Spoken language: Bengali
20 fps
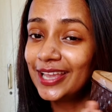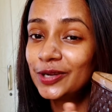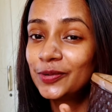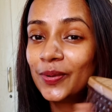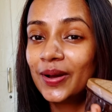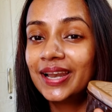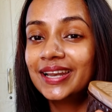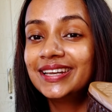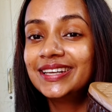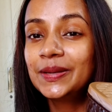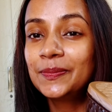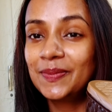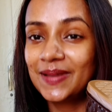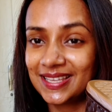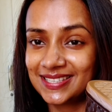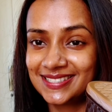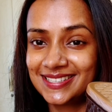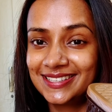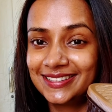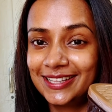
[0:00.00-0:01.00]
হাই
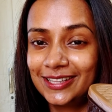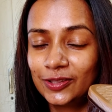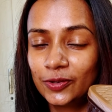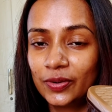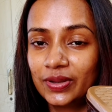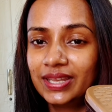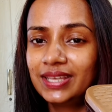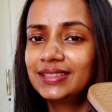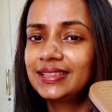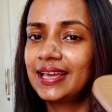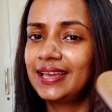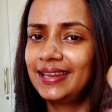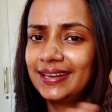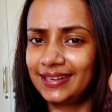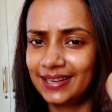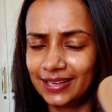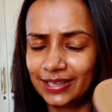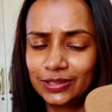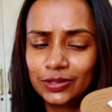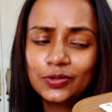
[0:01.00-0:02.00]
কোয়ালিটি প্লাস্টিক দিয়ে তৈরি
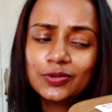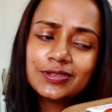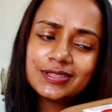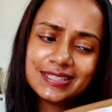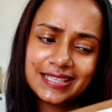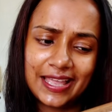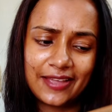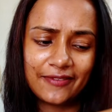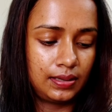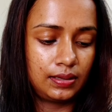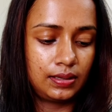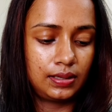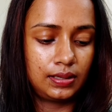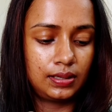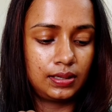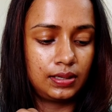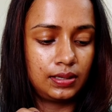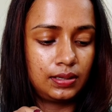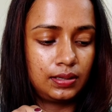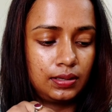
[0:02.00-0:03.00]
তাই এটা কিন্তু সেফ
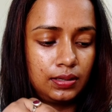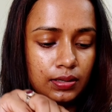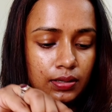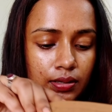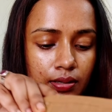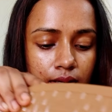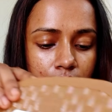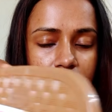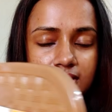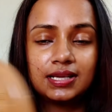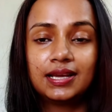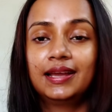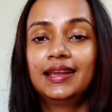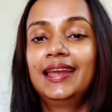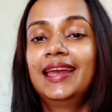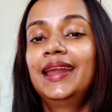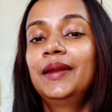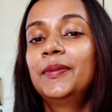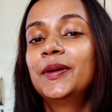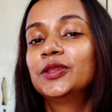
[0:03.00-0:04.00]
আচ্ছা
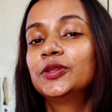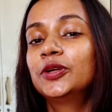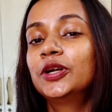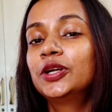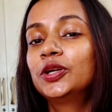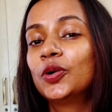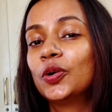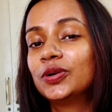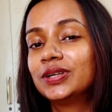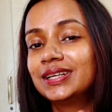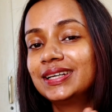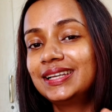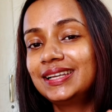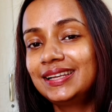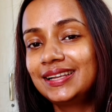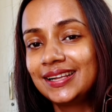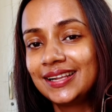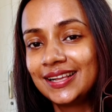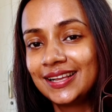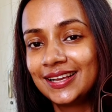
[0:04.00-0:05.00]
এর ভেতরে টোটাল
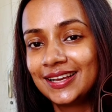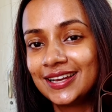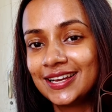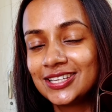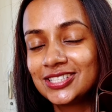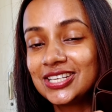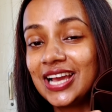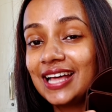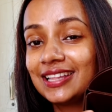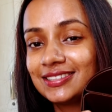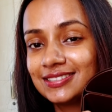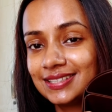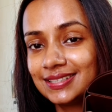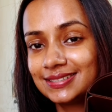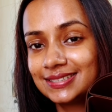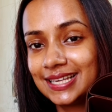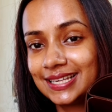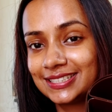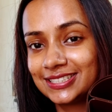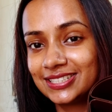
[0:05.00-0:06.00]
সাতটা
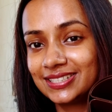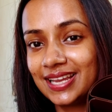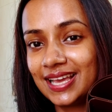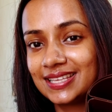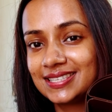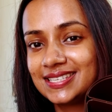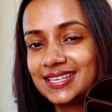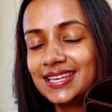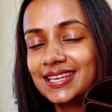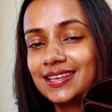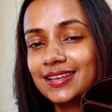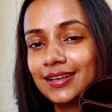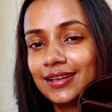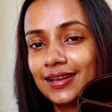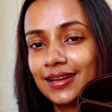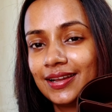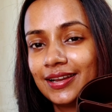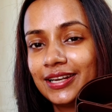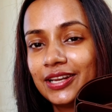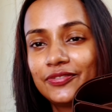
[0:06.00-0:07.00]
সেকশন আছে
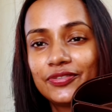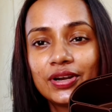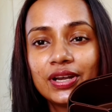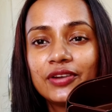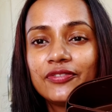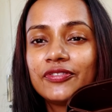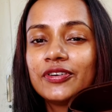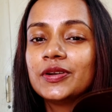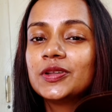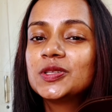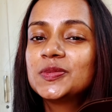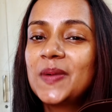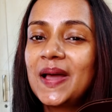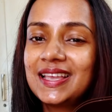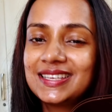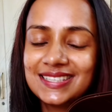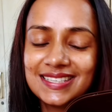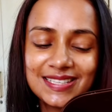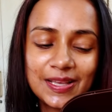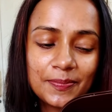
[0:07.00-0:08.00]
ডিফারেন্ট ডিফারেন্ট
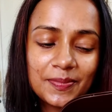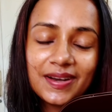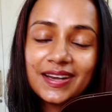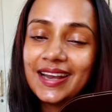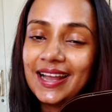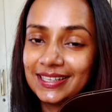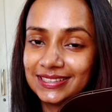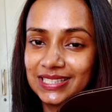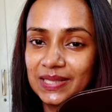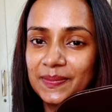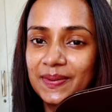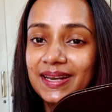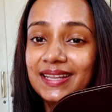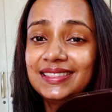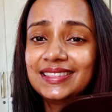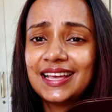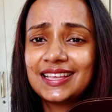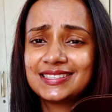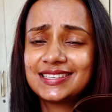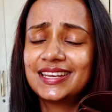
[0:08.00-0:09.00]
স্পাইসেস আপনারা রাখতে
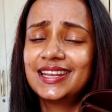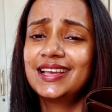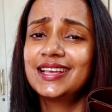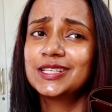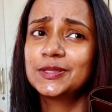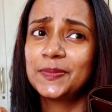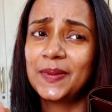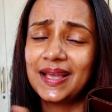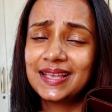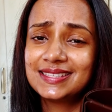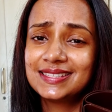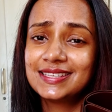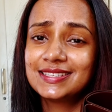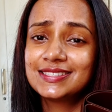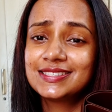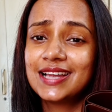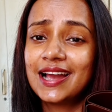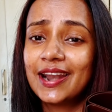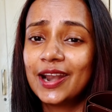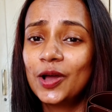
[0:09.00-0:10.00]
পারেন তাছাড়া স্পাইসেস
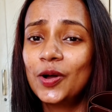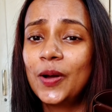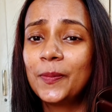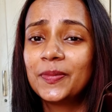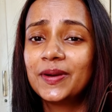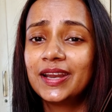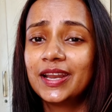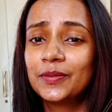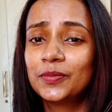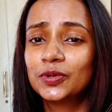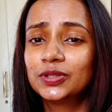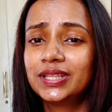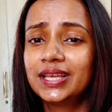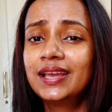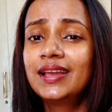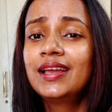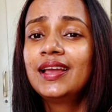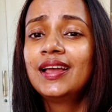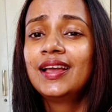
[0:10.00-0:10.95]
ছাড়াও আপনারা এর মধ্যে